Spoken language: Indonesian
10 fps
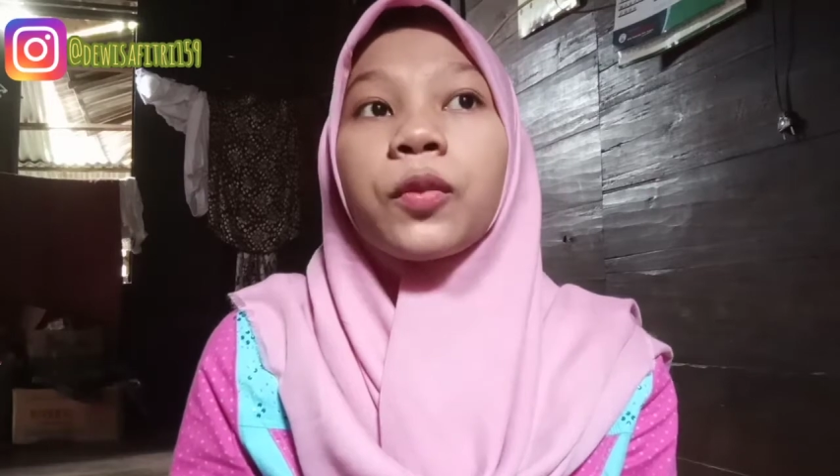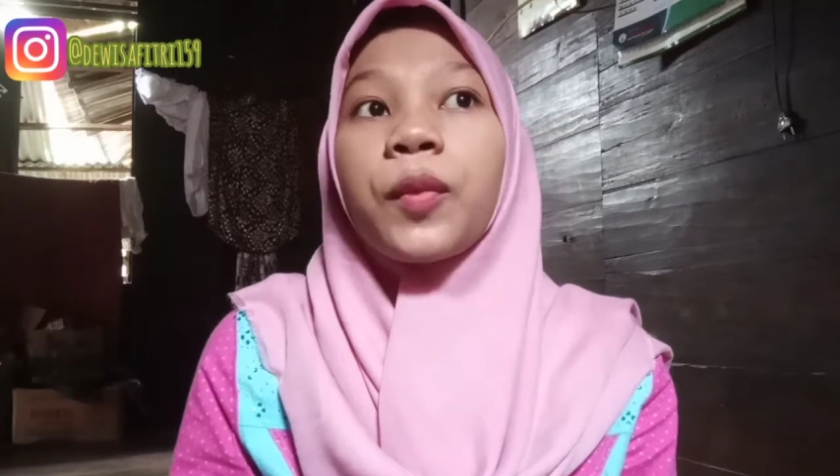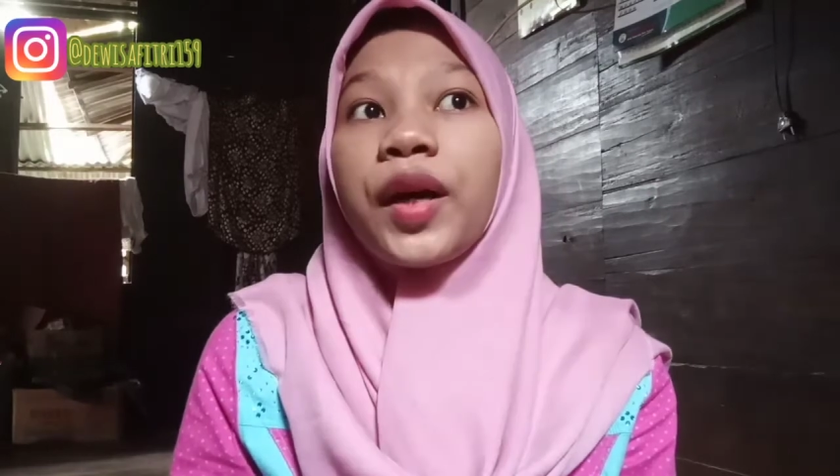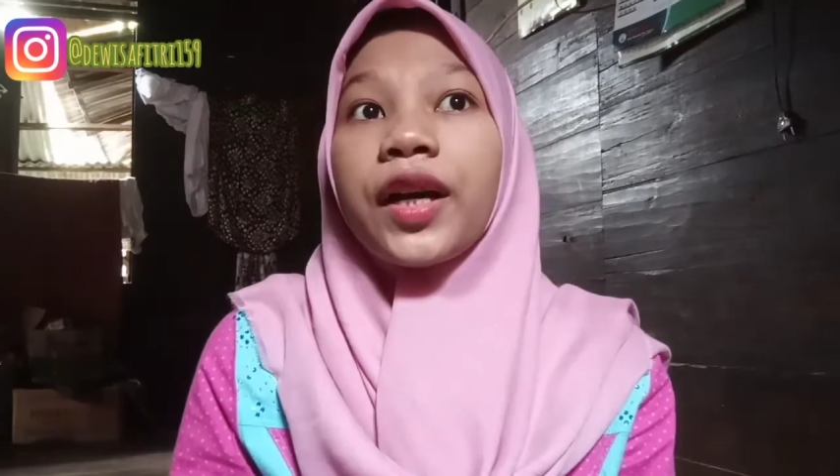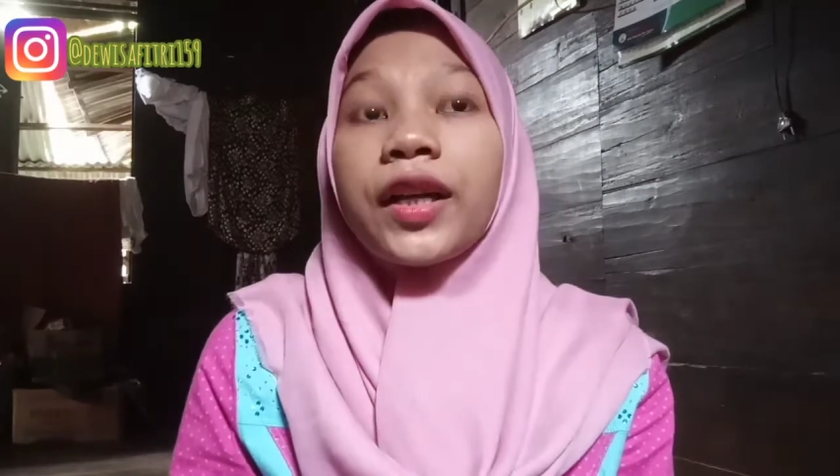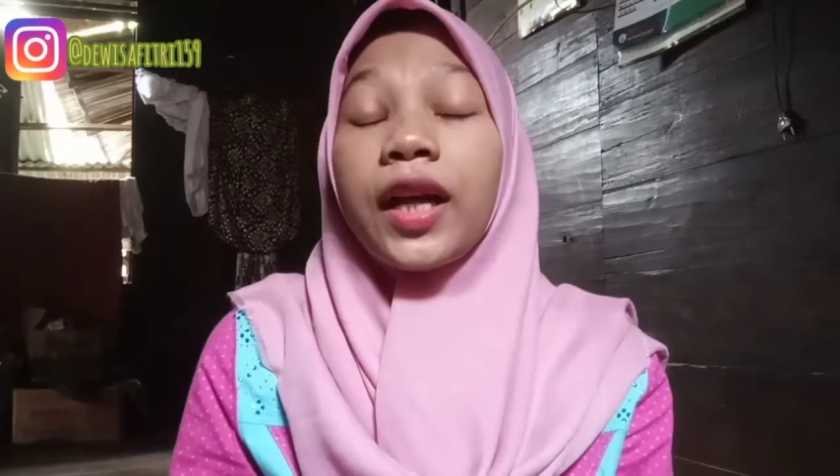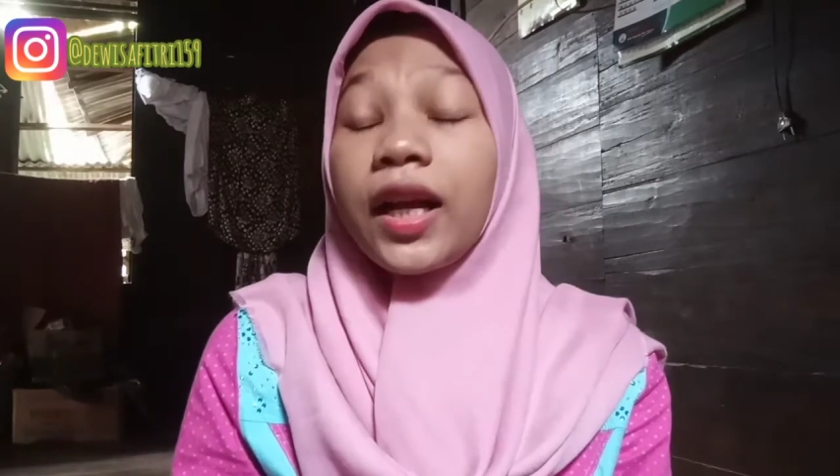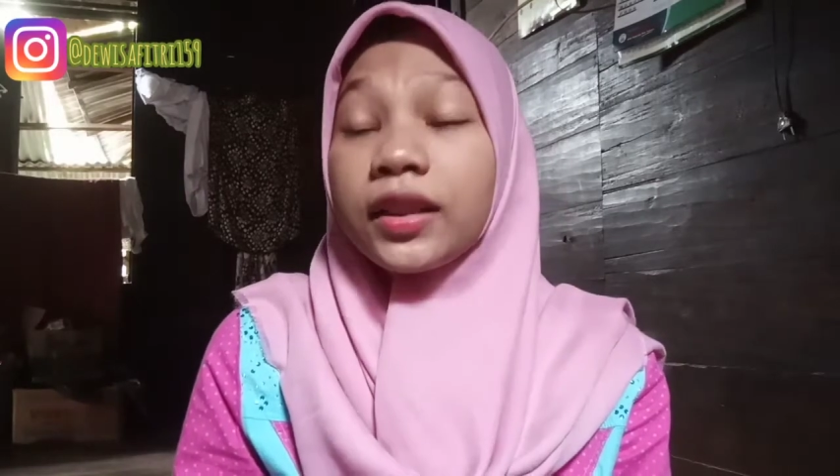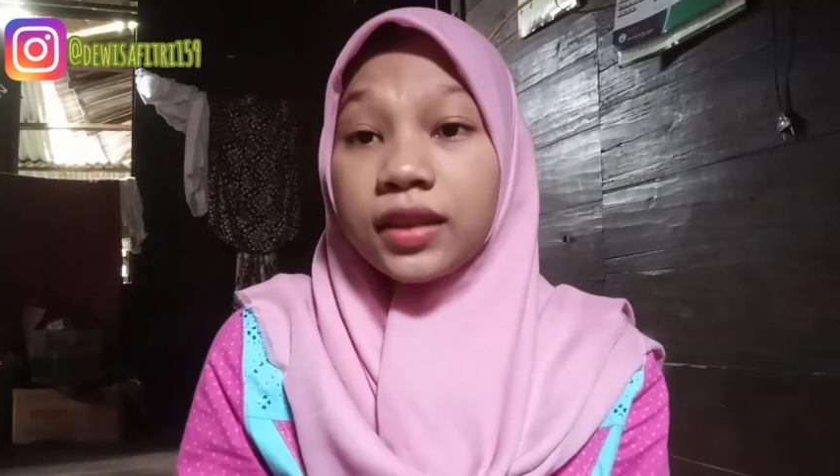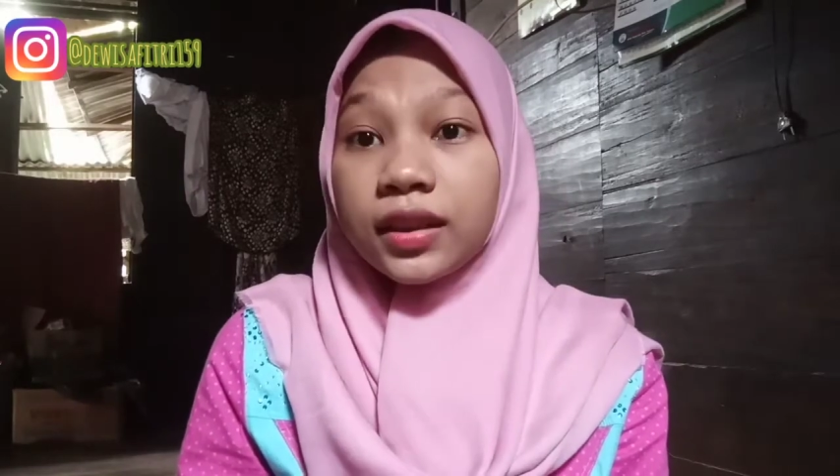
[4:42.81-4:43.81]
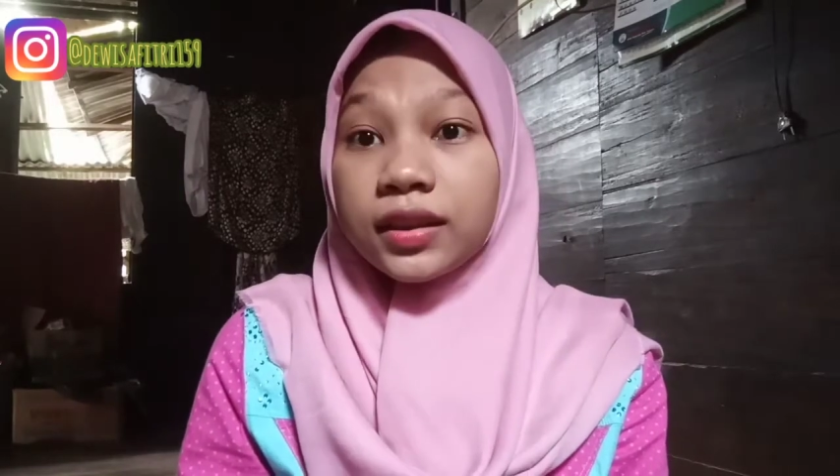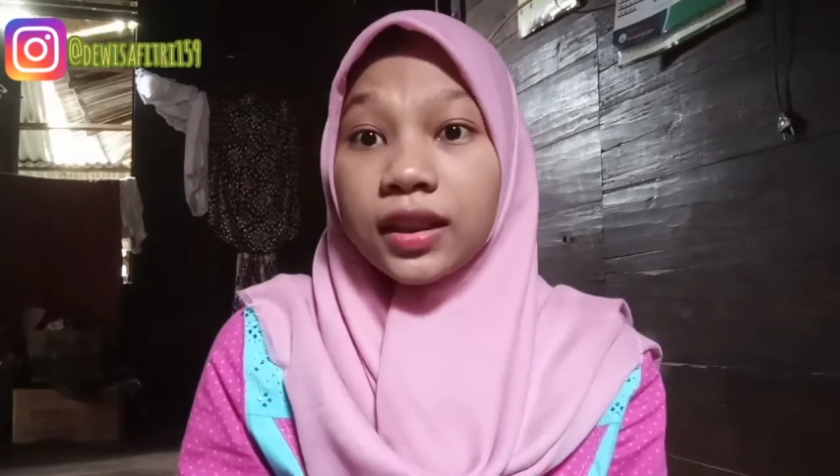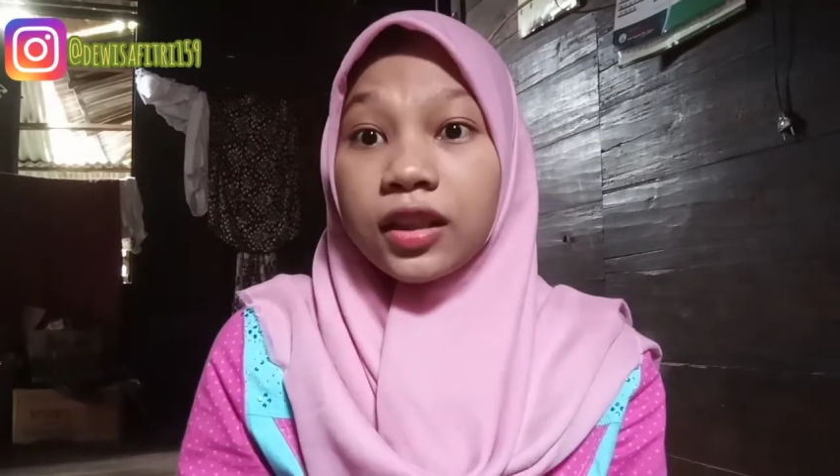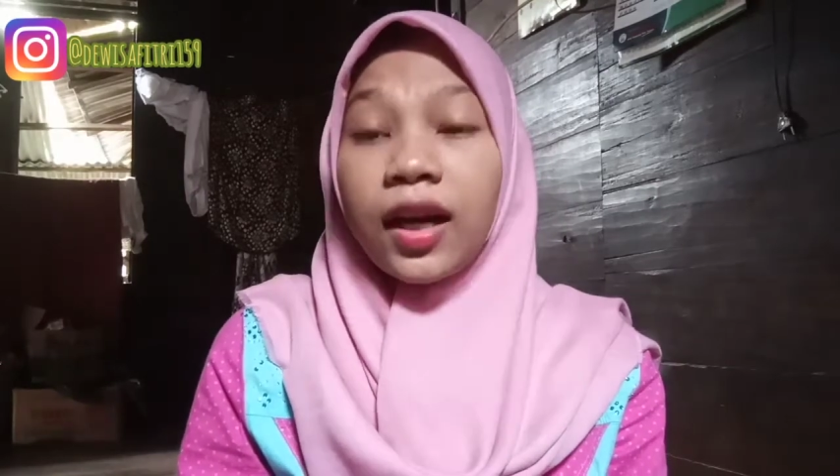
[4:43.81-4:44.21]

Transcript: bayangan HC sih